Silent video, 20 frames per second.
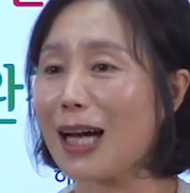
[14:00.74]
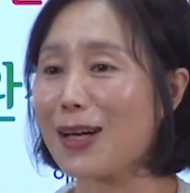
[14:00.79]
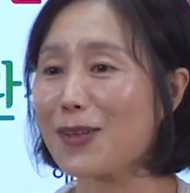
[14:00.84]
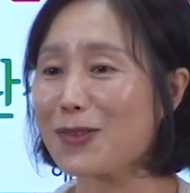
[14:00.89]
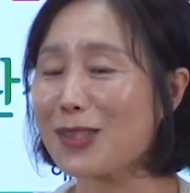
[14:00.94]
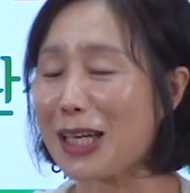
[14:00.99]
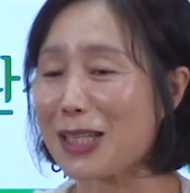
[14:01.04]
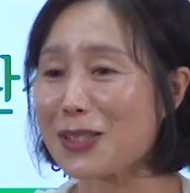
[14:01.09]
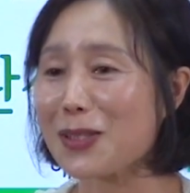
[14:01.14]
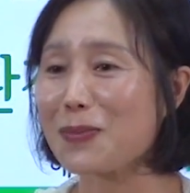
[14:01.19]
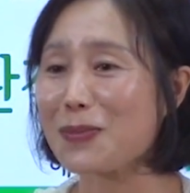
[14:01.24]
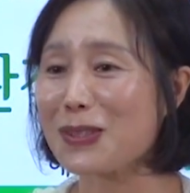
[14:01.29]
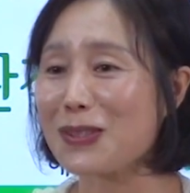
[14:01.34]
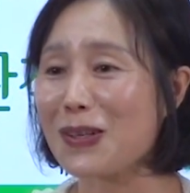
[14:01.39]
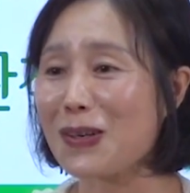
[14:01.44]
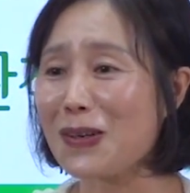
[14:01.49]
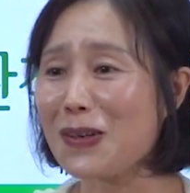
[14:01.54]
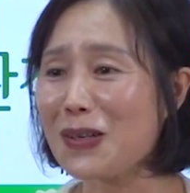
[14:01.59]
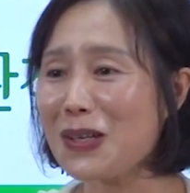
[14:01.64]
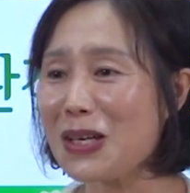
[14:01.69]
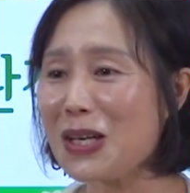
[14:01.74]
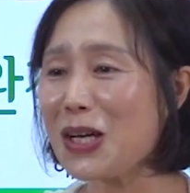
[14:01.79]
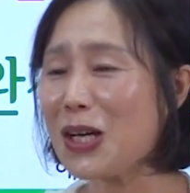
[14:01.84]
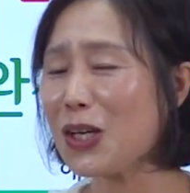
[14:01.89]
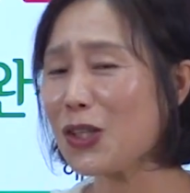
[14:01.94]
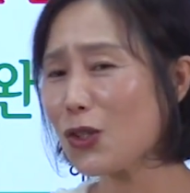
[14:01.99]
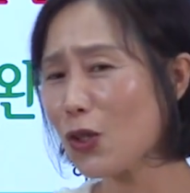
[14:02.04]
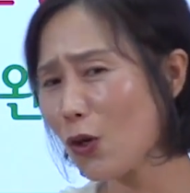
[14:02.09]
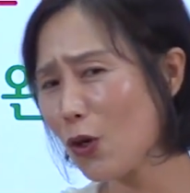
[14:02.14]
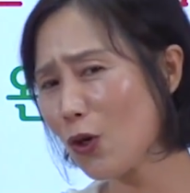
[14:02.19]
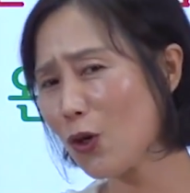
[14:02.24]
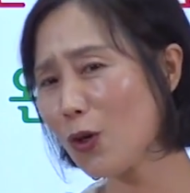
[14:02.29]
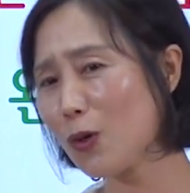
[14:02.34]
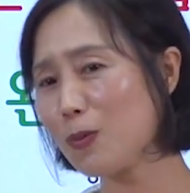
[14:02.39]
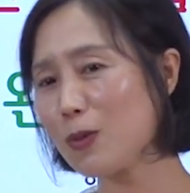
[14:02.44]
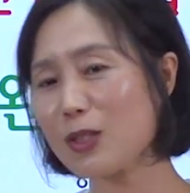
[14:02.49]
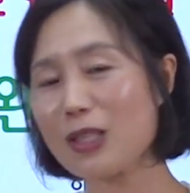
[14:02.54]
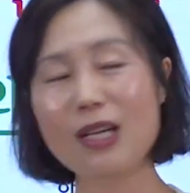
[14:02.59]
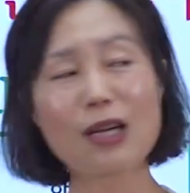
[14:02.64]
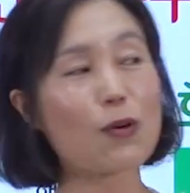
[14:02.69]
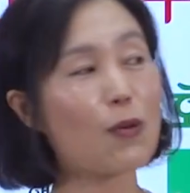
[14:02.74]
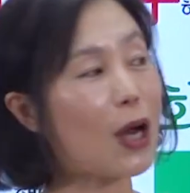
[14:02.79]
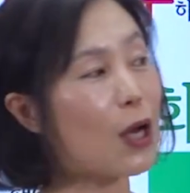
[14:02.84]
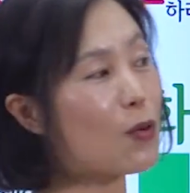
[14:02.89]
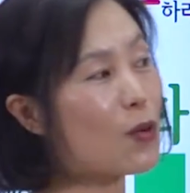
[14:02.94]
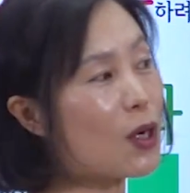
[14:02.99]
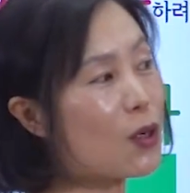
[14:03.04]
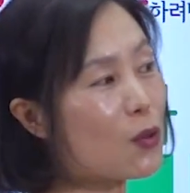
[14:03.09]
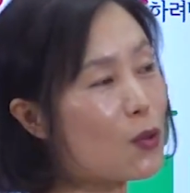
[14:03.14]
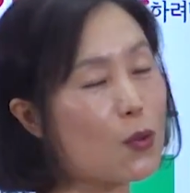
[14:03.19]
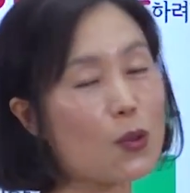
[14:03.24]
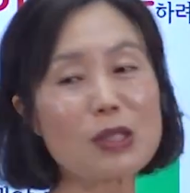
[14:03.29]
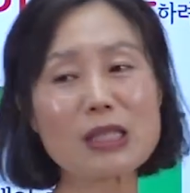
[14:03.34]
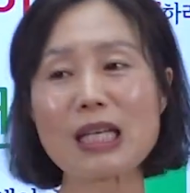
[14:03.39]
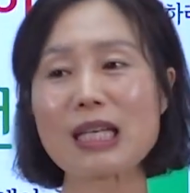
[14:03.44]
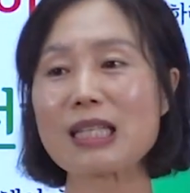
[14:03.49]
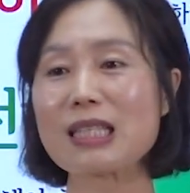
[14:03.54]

나고 나서부터 너무 제가 과로하고 혼자